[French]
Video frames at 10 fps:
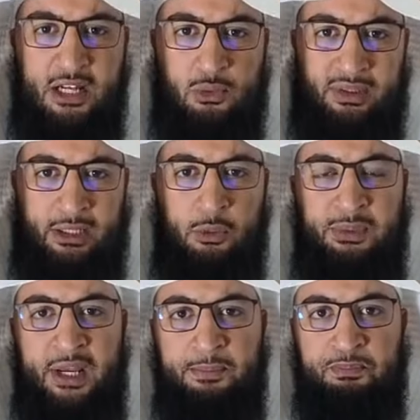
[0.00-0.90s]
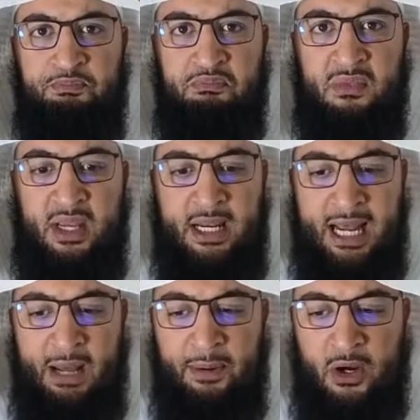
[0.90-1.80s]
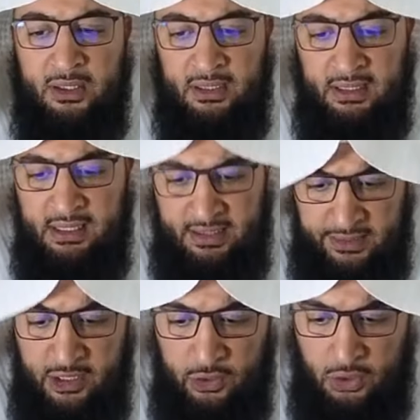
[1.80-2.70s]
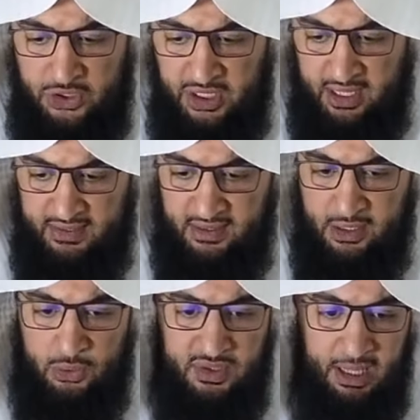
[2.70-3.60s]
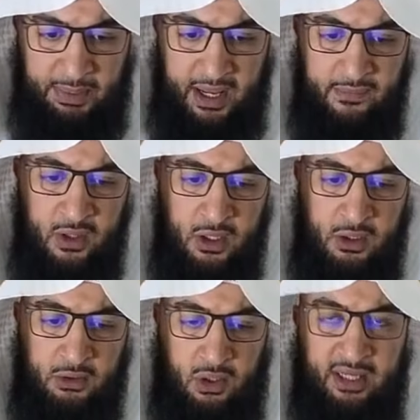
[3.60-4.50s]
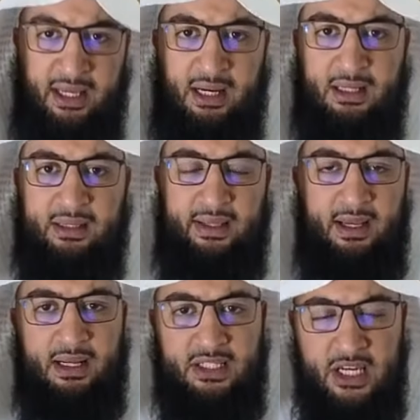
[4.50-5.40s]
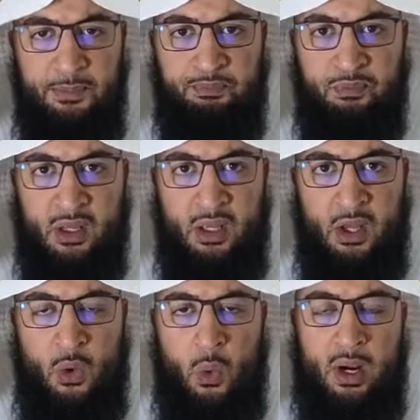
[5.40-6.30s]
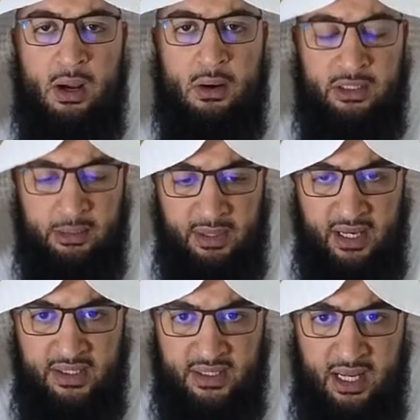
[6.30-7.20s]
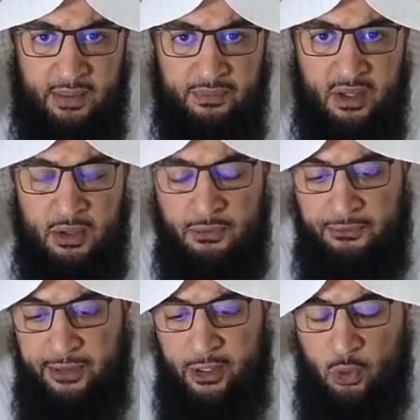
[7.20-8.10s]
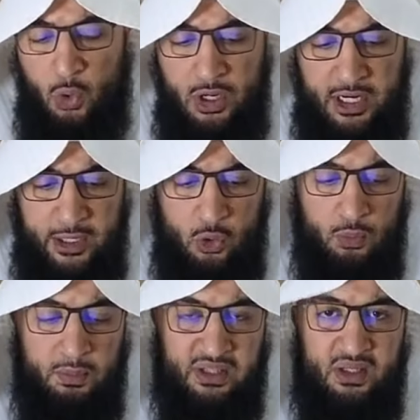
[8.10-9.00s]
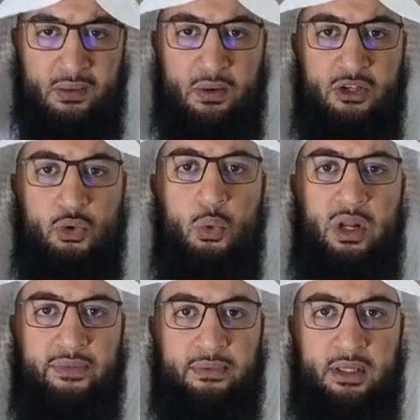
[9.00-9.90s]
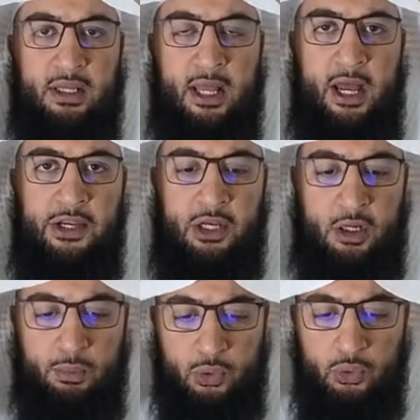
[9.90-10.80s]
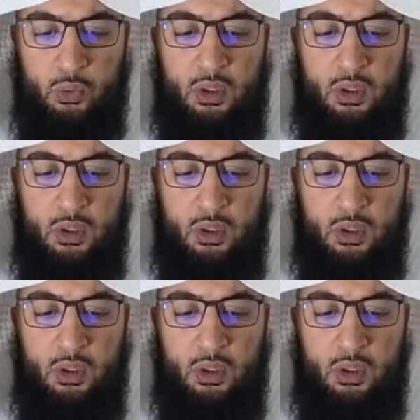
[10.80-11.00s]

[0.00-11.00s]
qu'ils ont adopté, il y a la parole d'Allah Azzajal que le shir a cité juste après, dans laquelle Allah Ta'ala dit وَلَقَدْ بَعَثْنَا فِي كُلِّ أُمَّةٍ رَسُولًا اللَّهَ